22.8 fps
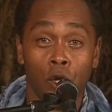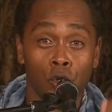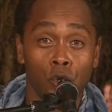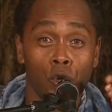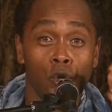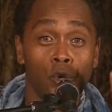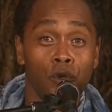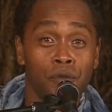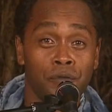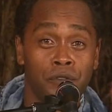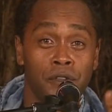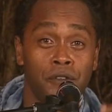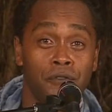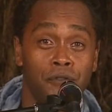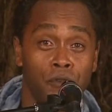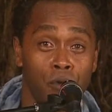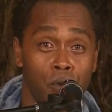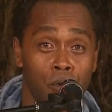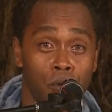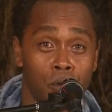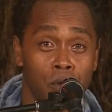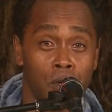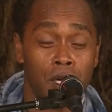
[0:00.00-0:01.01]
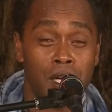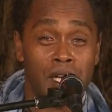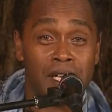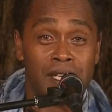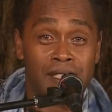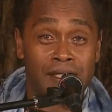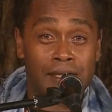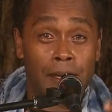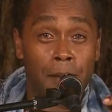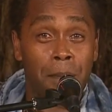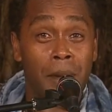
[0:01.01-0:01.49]
Que le FIFO,
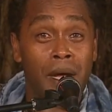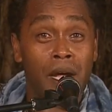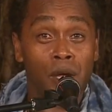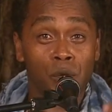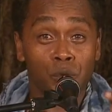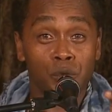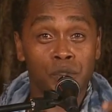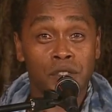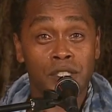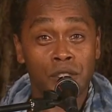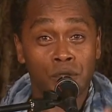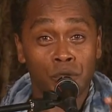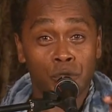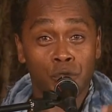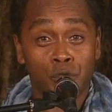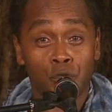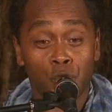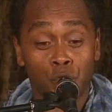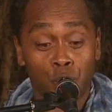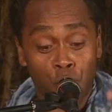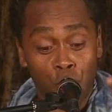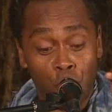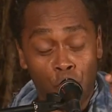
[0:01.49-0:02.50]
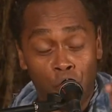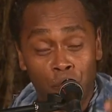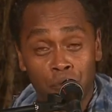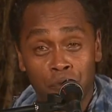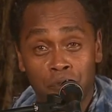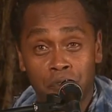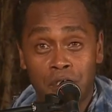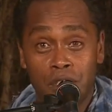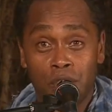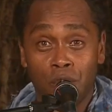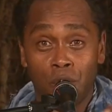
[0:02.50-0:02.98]
ça parle aussi de ce que l'on
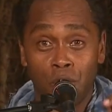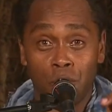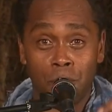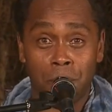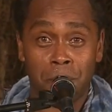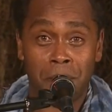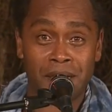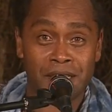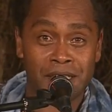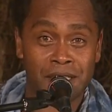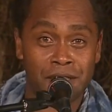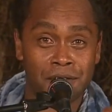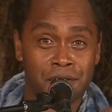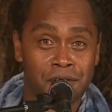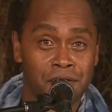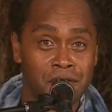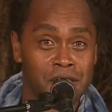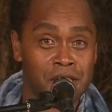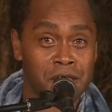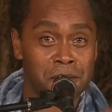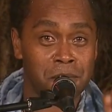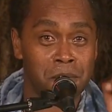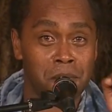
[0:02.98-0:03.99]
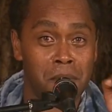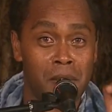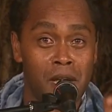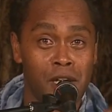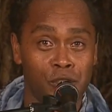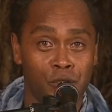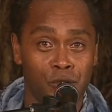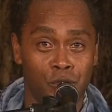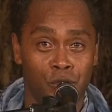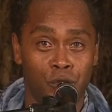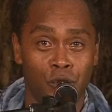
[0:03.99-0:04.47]
vit dans le Pacifique
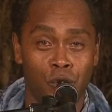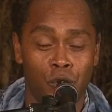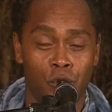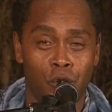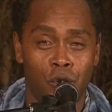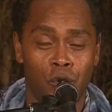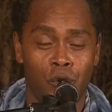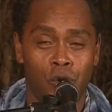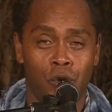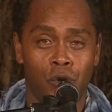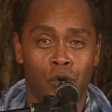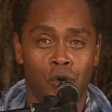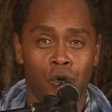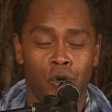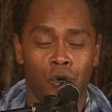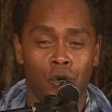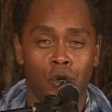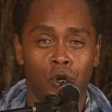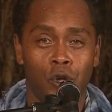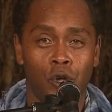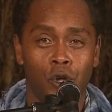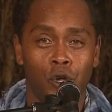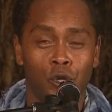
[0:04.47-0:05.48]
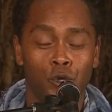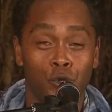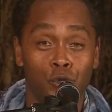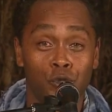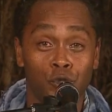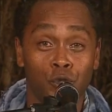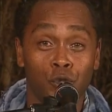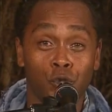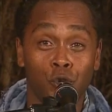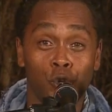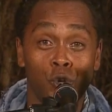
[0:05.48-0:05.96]
maintenant, de
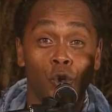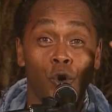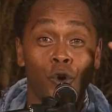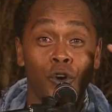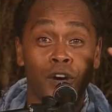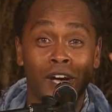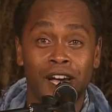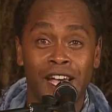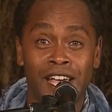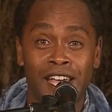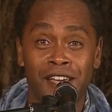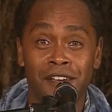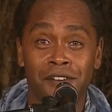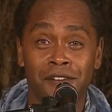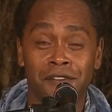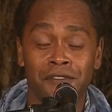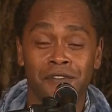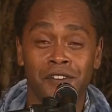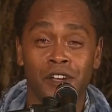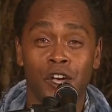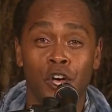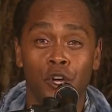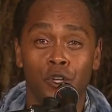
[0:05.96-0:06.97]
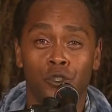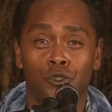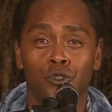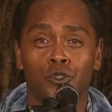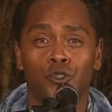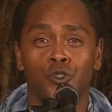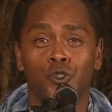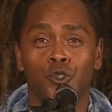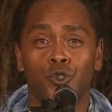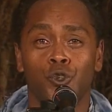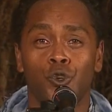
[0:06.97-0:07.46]
ce que l'on rêve, de
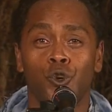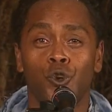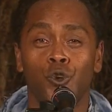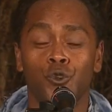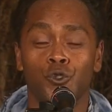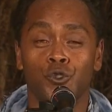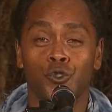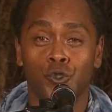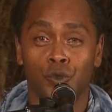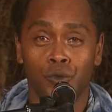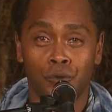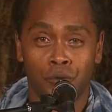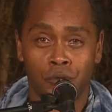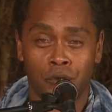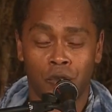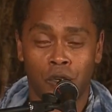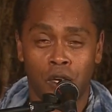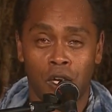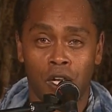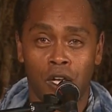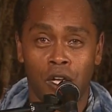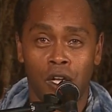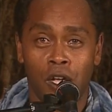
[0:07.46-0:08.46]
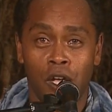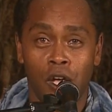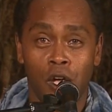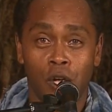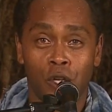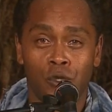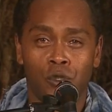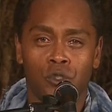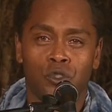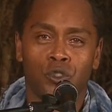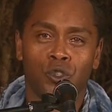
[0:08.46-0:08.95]
ce que l'on souffre,
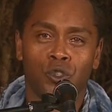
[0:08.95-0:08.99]
de